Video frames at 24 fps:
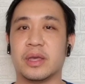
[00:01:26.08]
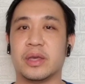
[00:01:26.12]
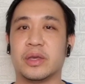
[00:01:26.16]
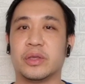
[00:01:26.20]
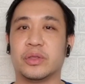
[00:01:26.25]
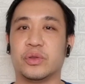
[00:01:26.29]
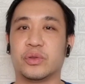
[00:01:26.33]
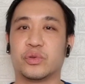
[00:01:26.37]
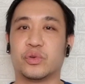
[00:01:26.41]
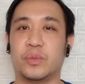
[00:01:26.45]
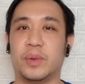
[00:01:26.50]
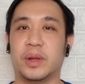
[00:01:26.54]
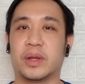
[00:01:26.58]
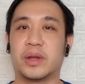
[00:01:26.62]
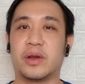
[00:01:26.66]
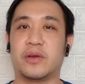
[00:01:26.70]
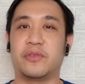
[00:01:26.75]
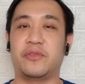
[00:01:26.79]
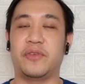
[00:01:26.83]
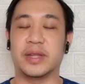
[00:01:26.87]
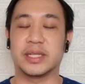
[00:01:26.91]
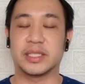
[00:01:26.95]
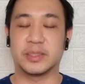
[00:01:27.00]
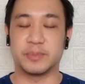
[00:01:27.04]
YouTube และก็
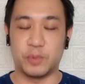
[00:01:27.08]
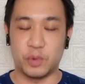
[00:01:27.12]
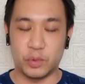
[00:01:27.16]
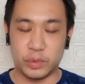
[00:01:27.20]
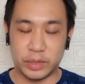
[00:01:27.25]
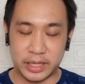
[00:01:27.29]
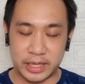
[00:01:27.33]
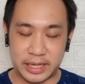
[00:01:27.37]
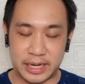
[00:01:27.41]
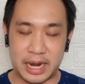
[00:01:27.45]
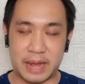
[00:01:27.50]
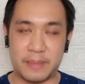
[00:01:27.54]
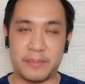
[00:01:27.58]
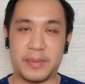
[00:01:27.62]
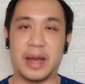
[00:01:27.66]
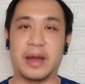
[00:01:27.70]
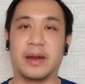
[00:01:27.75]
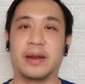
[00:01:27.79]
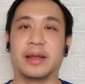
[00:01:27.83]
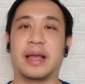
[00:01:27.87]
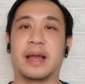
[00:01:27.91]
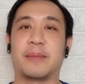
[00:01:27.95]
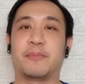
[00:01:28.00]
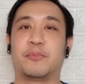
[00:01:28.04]
Facebook นะครับเอา
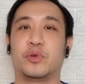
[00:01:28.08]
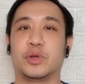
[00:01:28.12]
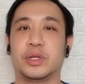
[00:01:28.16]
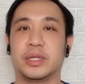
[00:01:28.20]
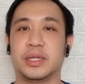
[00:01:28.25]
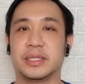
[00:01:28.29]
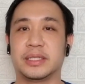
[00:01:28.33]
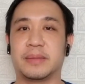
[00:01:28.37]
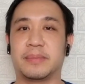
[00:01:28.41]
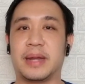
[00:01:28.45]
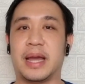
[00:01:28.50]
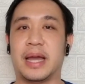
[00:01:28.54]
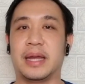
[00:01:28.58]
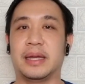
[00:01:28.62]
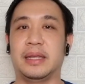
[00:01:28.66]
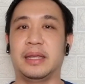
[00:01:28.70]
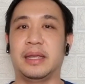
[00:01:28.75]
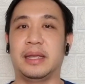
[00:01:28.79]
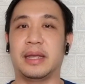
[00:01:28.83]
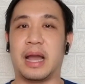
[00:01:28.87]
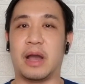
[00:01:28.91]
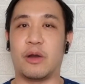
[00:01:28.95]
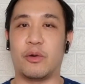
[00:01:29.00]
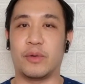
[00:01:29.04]
ละครับ พูดถึงสัปดาห์นี้
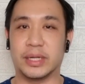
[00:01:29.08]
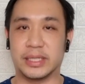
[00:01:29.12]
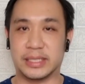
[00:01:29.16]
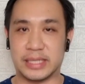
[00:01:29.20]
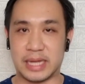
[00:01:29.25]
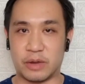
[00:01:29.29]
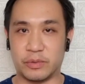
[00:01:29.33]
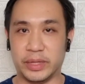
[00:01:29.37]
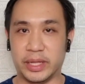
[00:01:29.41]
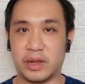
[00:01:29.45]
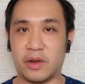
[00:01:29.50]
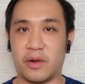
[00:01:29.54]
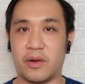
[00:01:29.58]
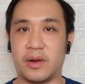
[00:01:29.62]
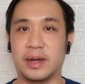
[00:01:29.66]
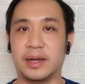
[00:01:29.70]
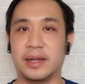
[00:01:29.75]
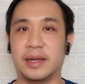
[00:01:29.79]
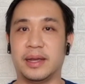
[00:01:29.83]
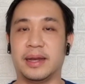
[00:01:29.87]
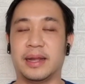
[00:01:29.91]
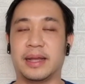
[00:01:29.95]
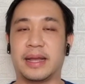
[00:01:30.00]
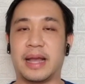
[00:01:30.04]
เอาวันเสาร์นี้ก่อน
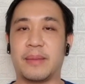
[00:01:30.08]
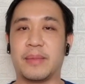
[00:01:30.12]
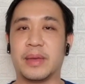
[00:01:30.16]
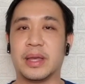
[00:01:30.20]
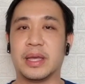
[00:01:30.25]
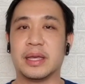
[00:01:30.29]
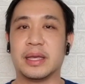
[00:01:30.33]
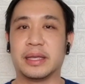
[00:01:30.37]
เลยนะครับ